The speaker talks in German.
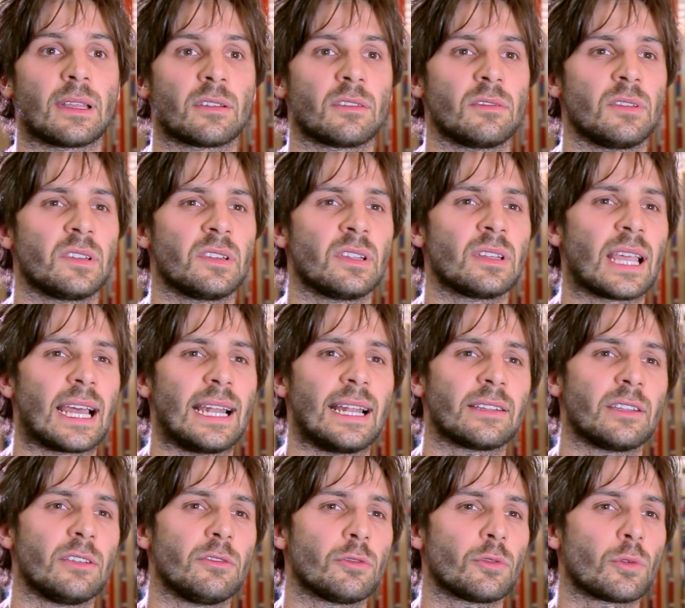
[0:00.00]
Also wir sind
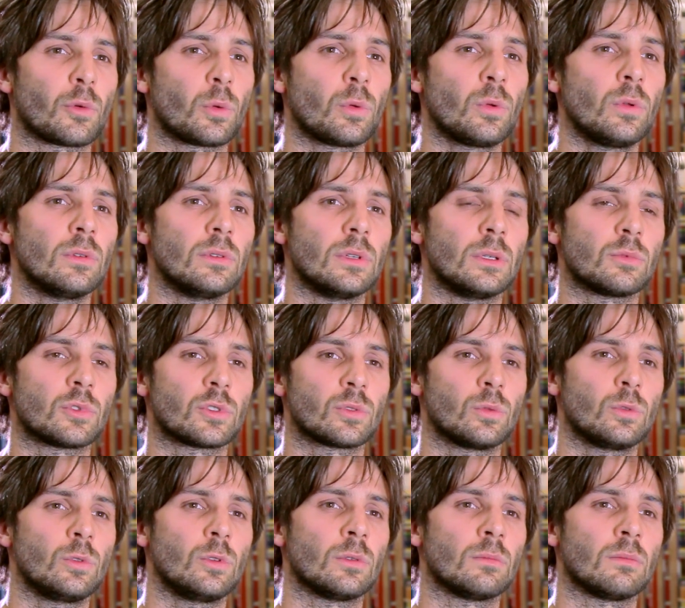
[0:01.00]
relativ früh im
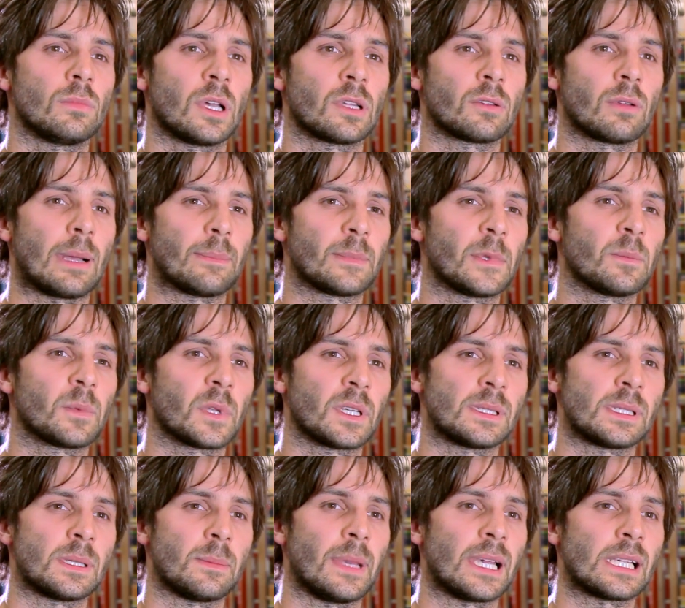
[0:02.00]
Studium, also ab dem
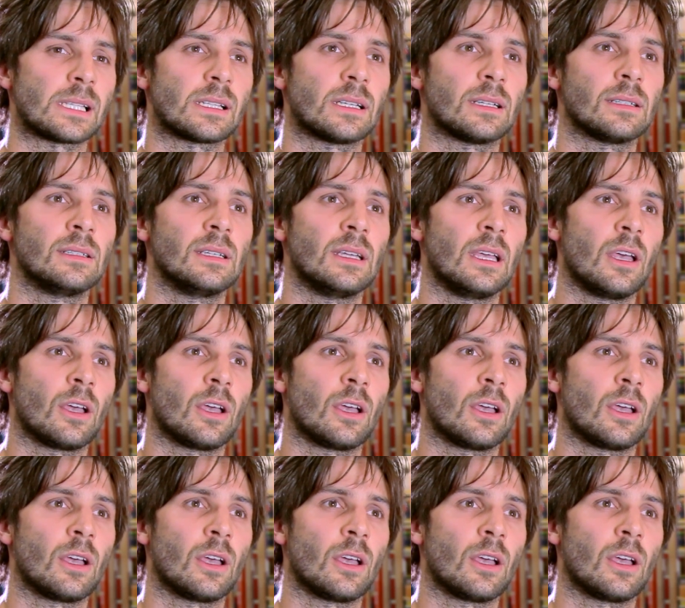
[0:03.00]
dritten Semester,